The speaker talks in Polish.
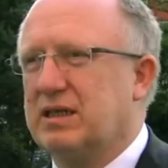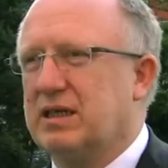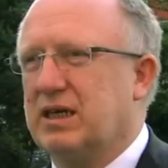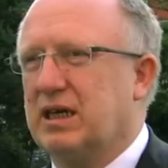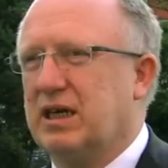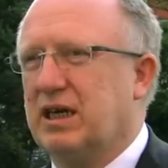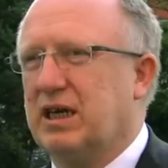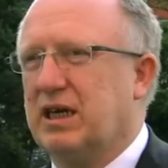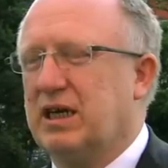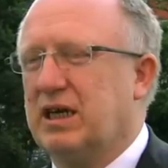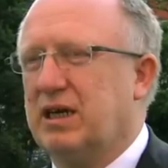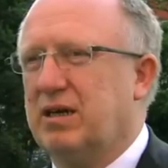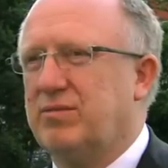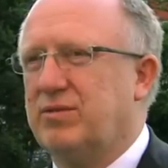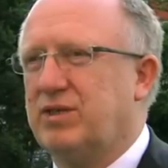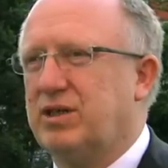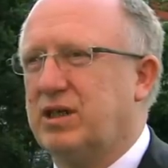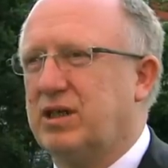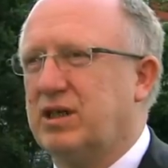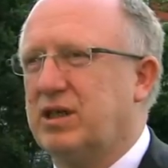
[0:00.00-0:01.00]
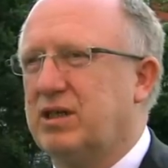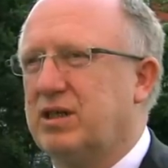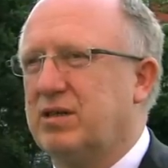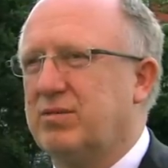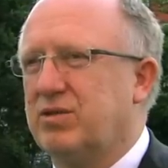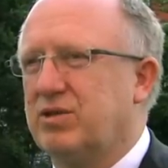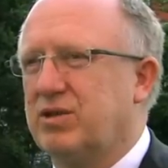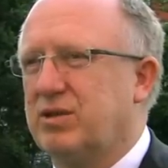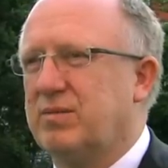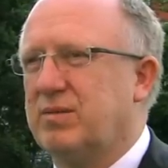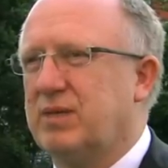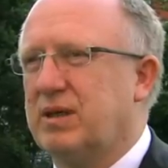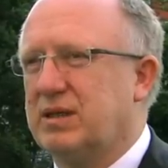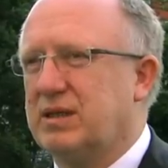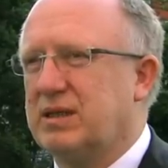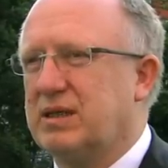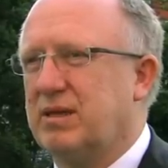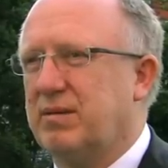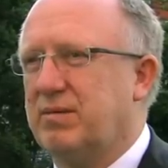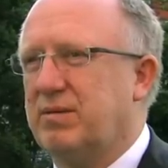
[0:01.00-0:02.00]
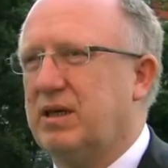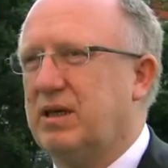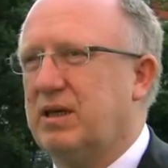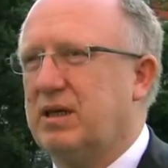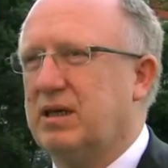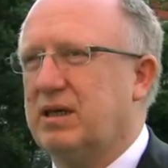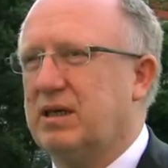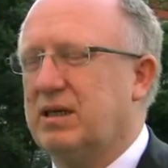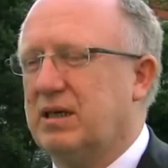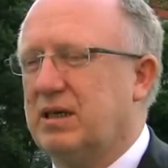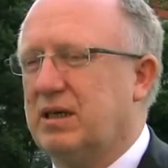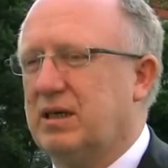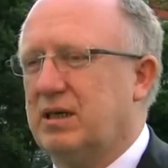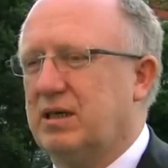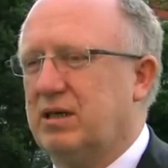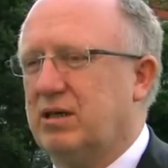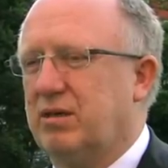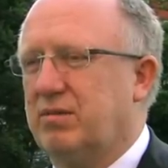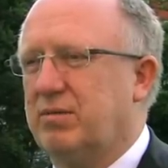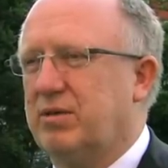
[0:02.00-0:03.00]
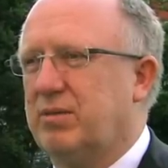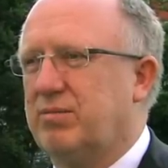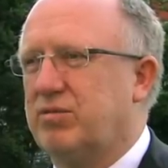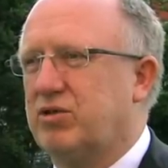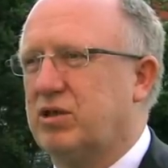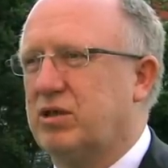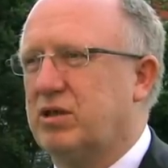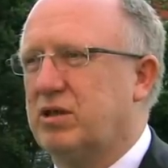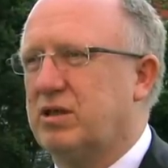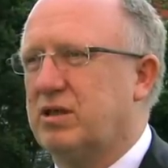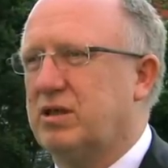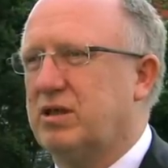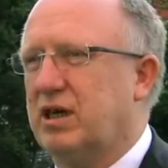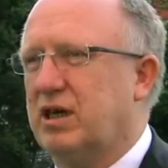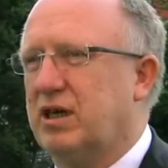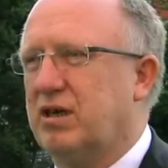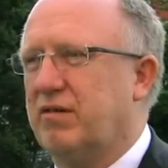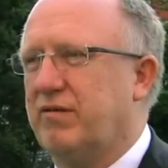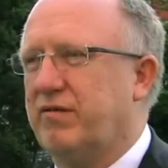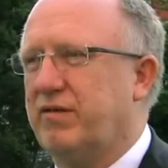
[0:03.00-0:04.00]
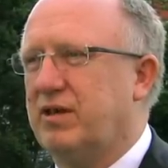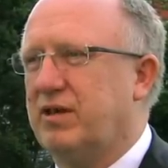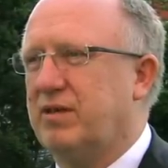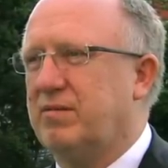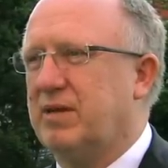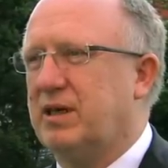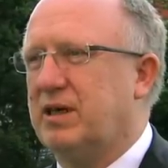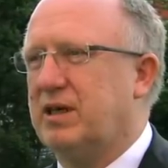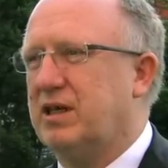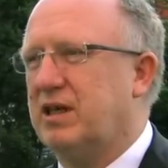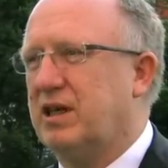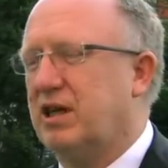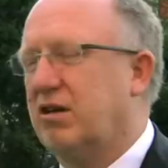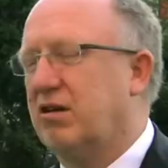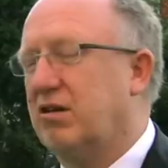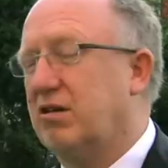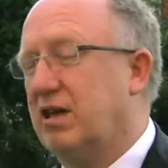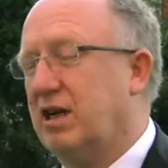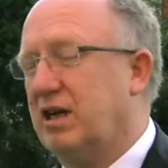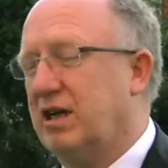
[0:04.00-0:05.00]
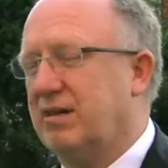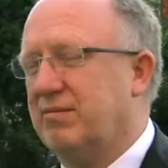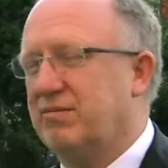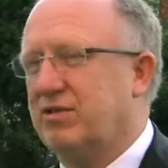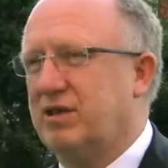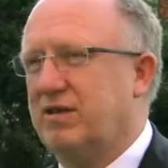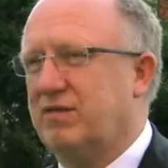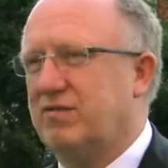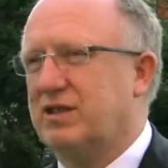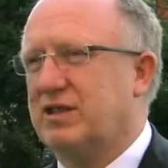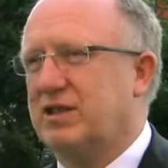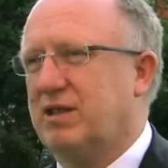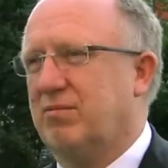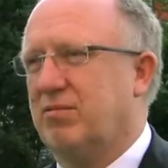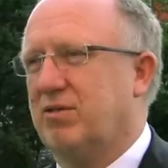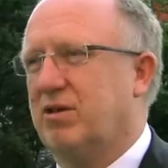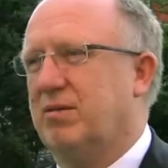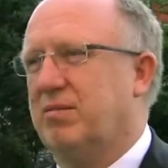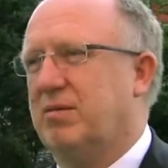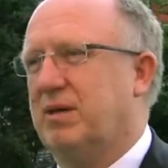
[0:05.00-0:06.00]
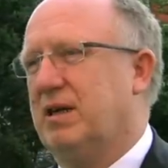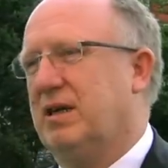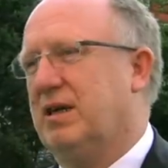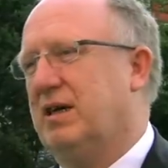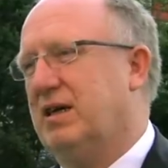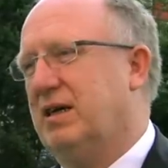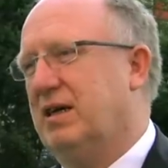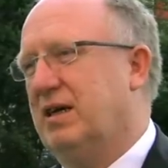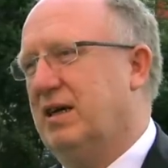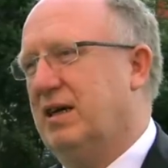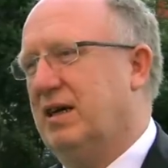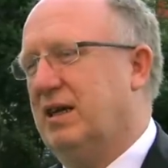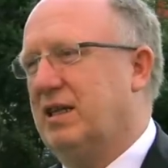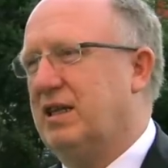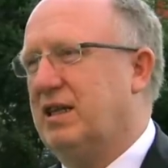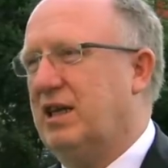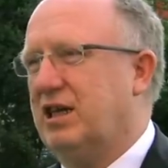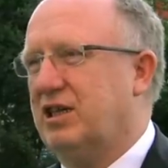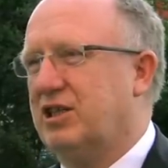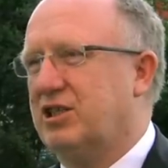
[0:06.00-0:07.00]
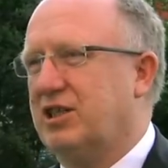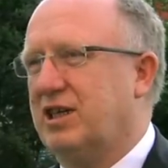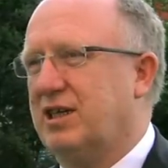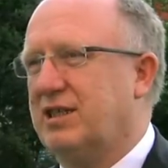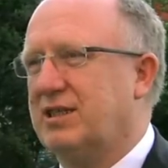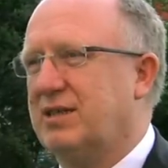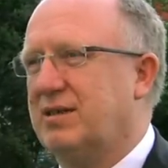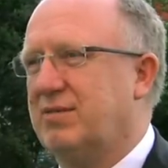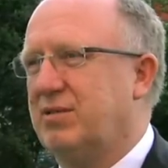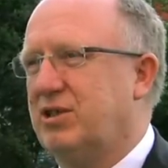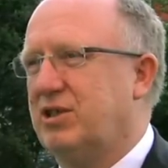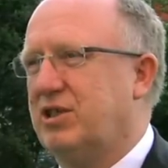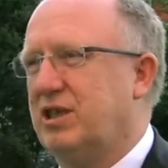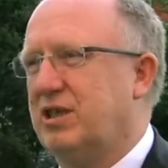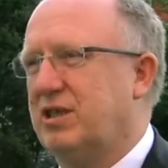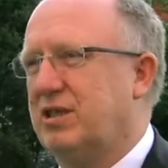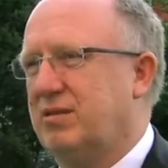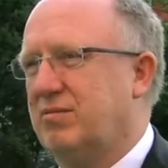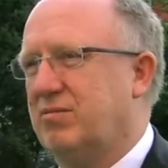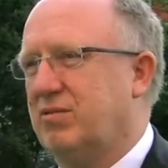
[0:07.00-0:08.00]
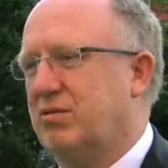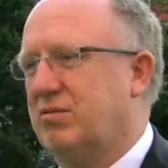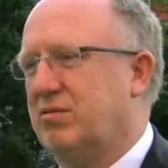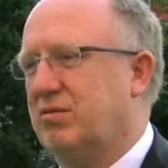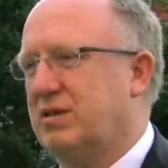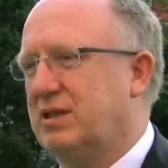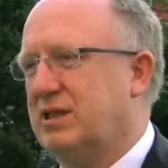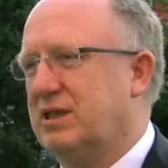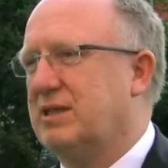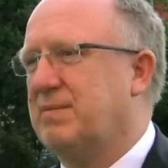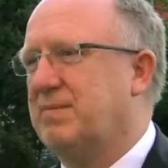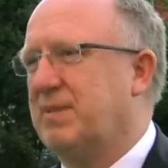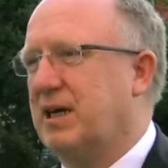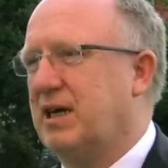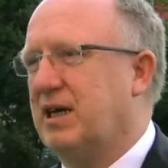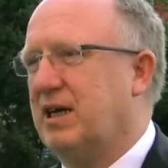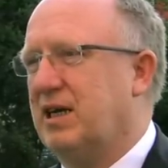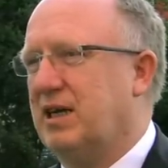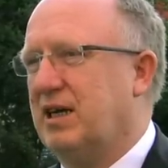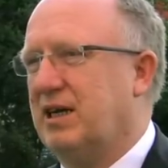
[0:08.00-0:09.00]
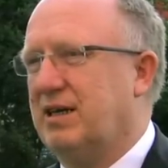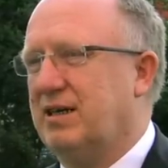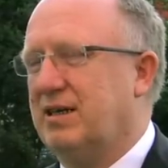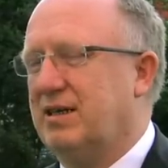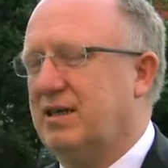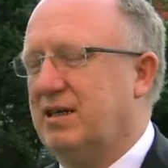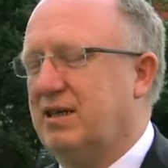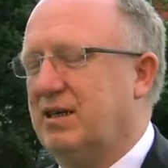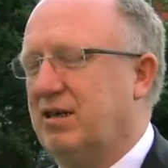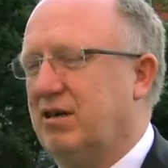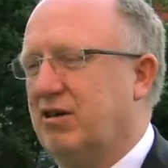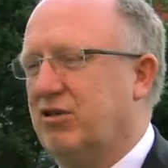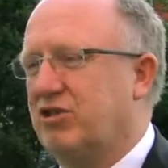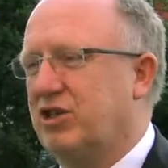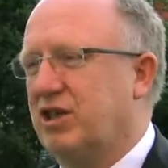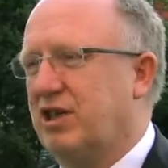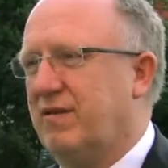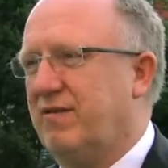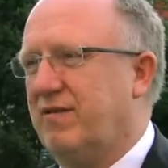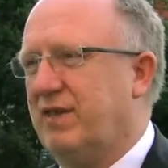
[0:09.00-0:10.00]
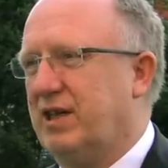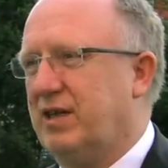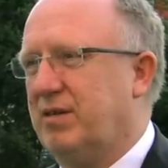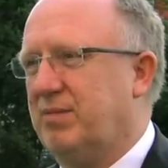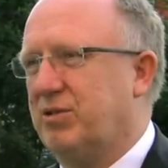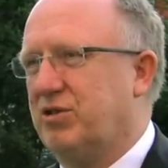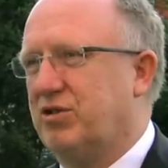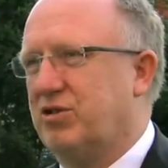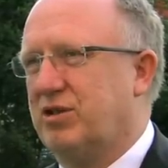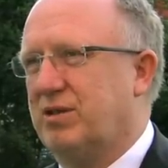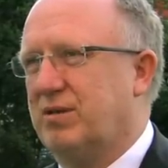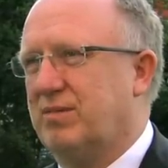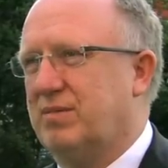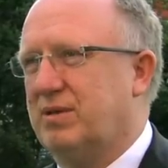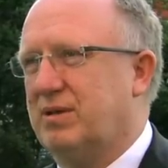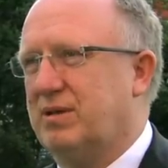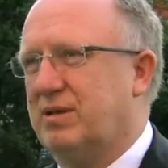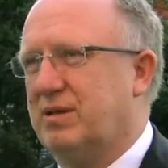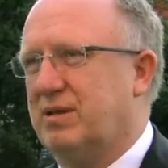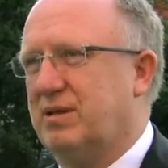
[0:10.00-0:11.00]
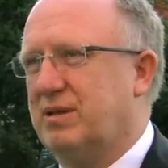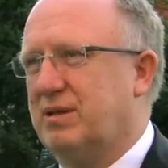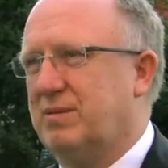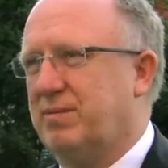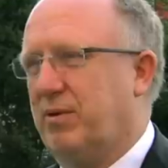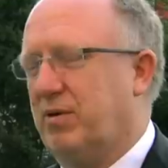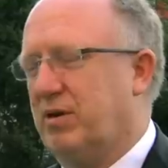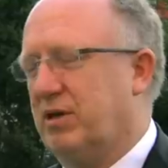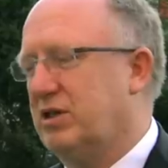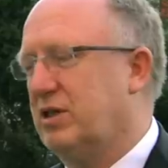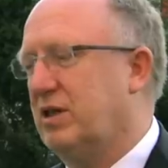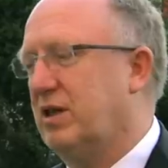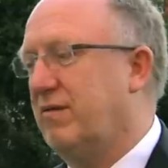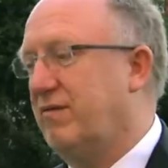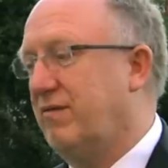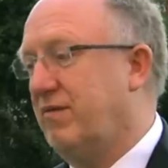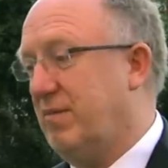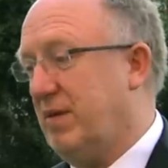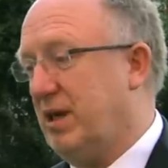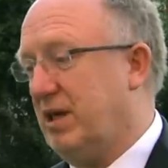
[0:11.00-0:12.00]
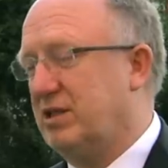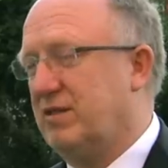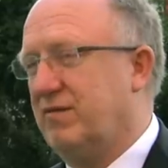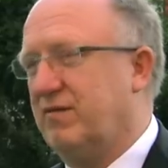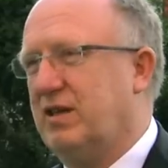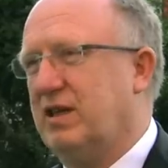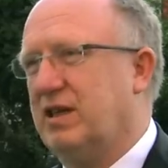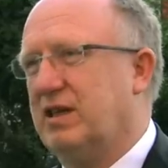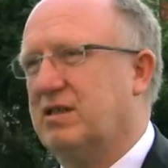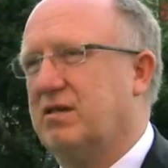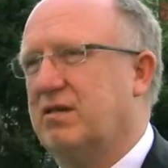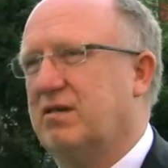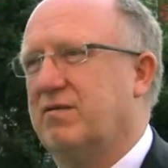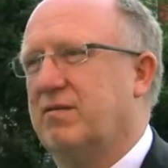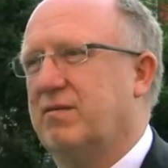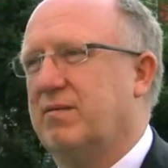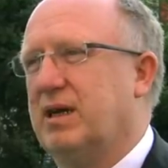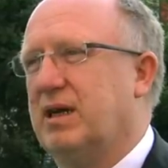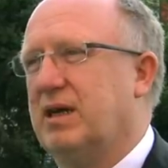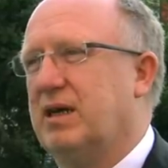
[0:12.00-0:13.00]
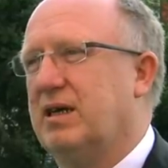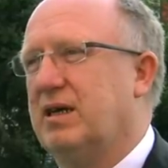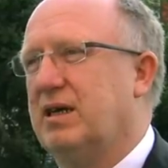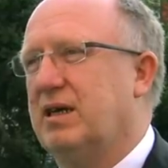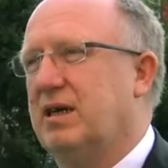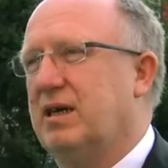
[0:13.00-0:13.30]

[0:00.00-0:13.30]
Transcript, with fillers: KGHM dzięki temu, że ma stabilne, dobre przychody jako firma i regionalna, przede wszystkim globalna, daje szansę bycia tym, który zaspokaja oczekiwane potrzeby społeczne w wymiarze finansowym, ale